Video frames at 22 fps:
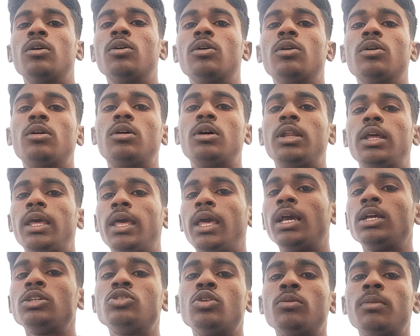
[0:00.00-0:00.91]
और
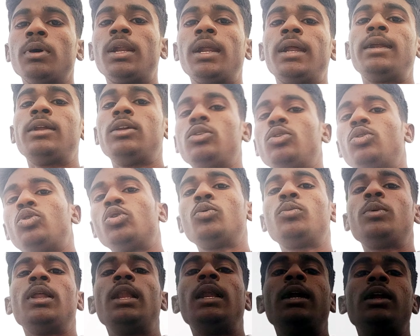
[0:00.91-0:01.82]
एक जो मेरा
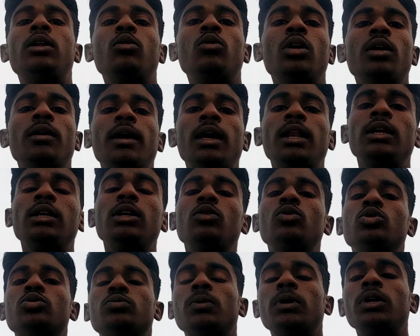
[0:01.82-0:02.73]
यूट्यूब रिलेटिव है यानी कि
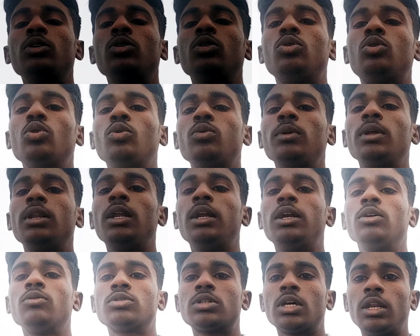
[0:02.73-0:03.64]
उस पर यूट्यूब
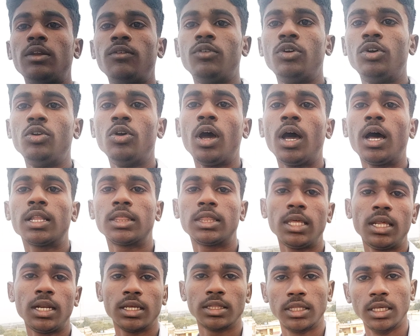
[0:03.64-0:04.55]
रिलेटिव सारे वीडियो
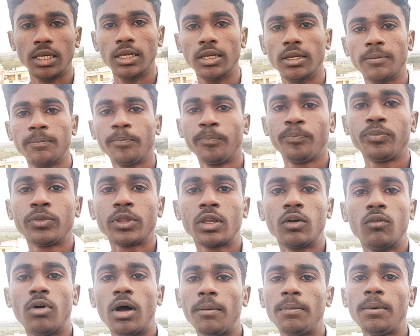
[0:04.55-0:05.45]
आते रहते हैं
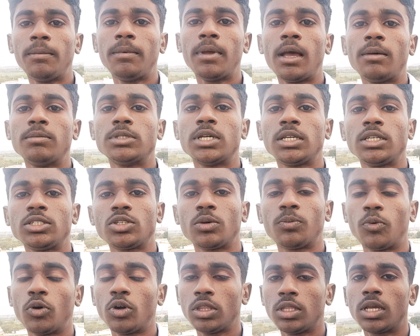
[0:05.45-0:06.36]
वहाँ पे भी आप जाके
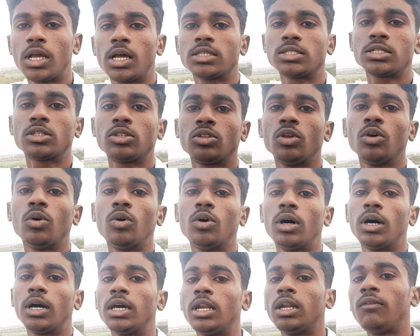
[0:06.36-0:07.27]
सपोर्ट दिखा सकते हो
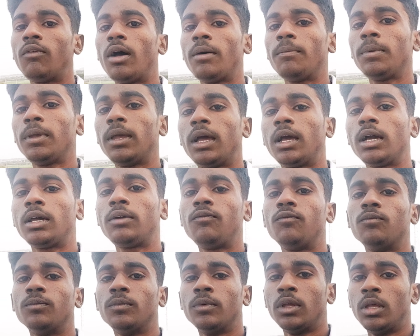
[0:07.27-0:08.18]
अगर वहाँ पे अगर
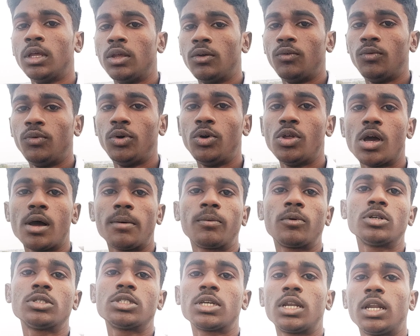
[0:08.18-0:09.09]
वीडियो
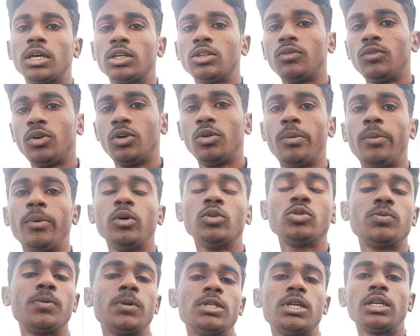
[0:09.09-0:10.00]
आपको अच्छा लगे तो वीडियो पे
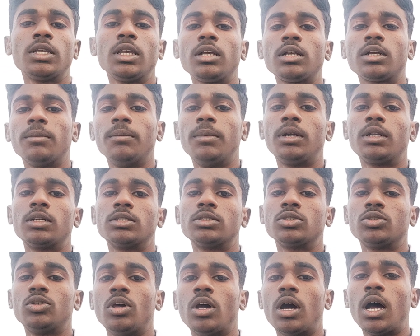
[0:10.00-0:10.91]
उस पर जाके कमेंट कर
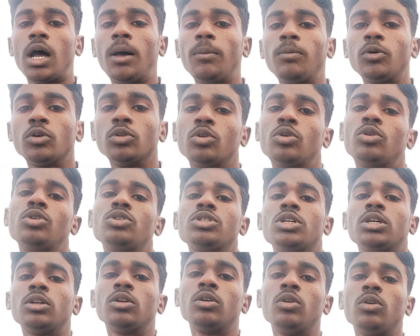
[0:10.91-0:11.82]
सकते हो आपको दोनों
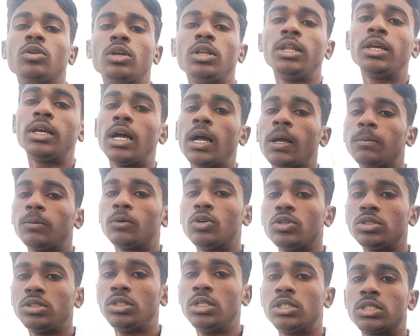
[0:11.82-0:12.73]
चैनलों की लिंक
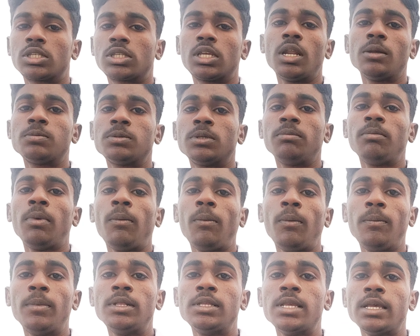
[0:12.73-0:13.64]
आपको इस डिस्क्रिप्शन में
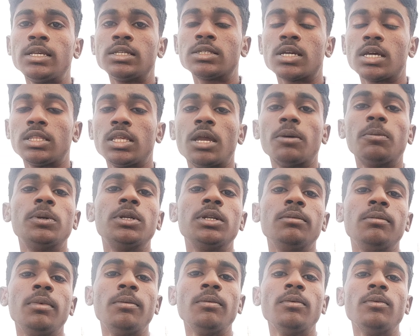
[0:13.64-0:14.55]
भी मिल जाएगी साथ ही आई
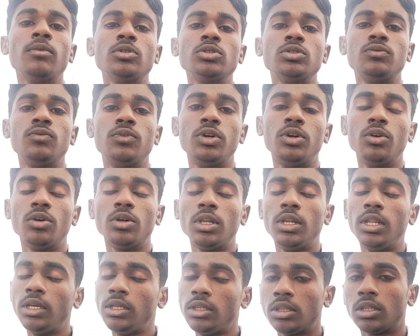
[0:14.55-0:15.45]
में भी उस वीडियो
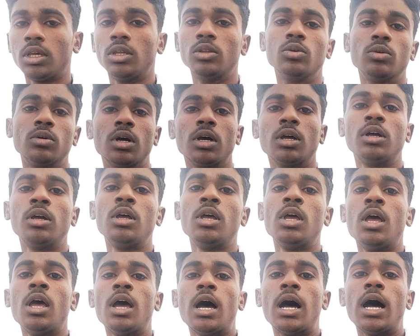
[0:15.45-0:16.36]
की लिंक दे दूँगा
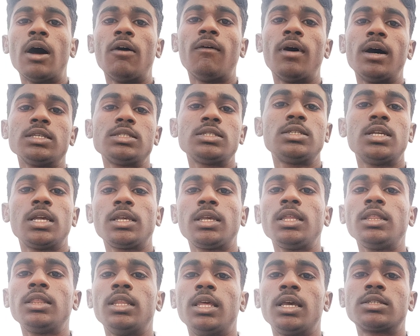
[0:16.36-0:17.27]
आप वहाँ से
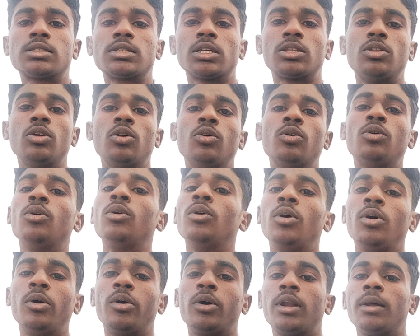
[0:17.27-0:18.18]
जाके देख सकते हो
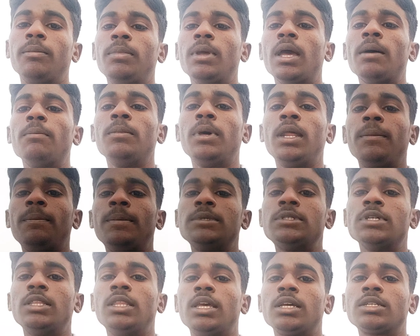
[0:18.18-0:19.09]
और अभी आप मेरे
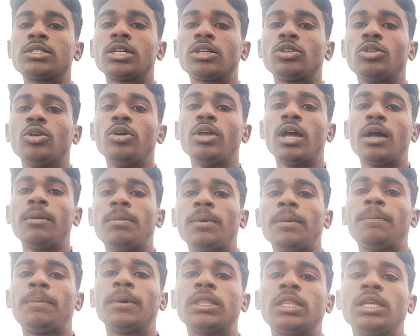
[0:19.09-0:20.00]
पीछे देख सकते हो यहाँ
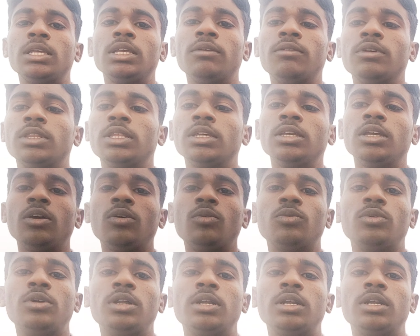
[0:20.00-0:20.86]
पे पतंगे वतंगे उड़